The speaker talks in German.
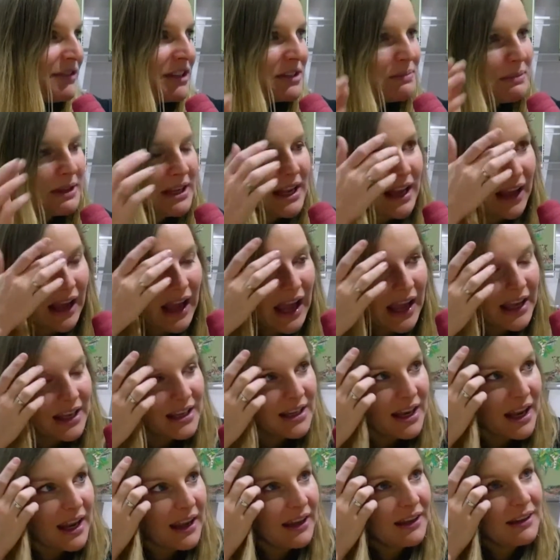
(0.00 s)
was man da
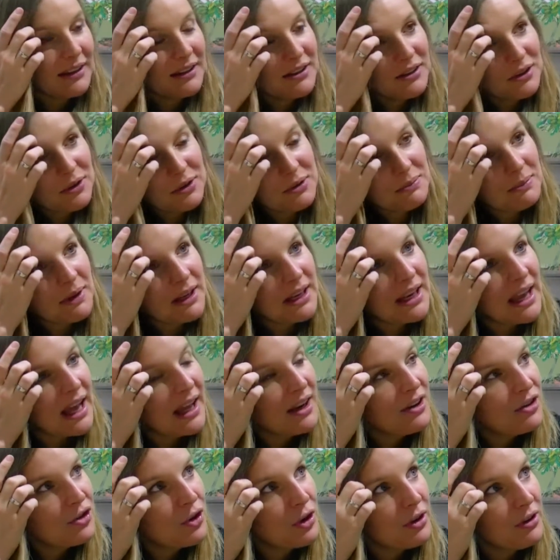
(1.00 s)
reindenkt. Und man
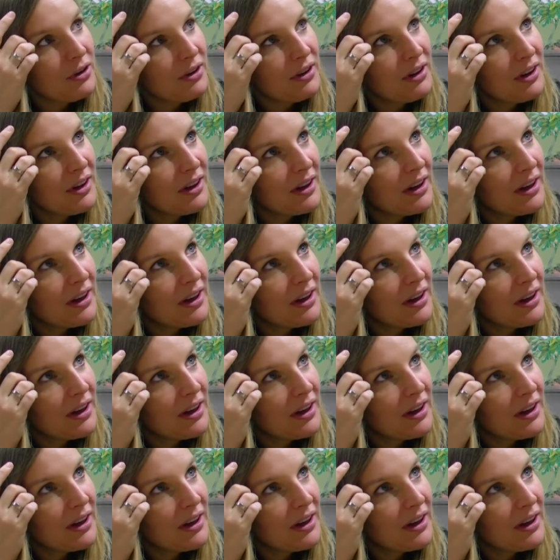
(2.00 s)
lernt schon,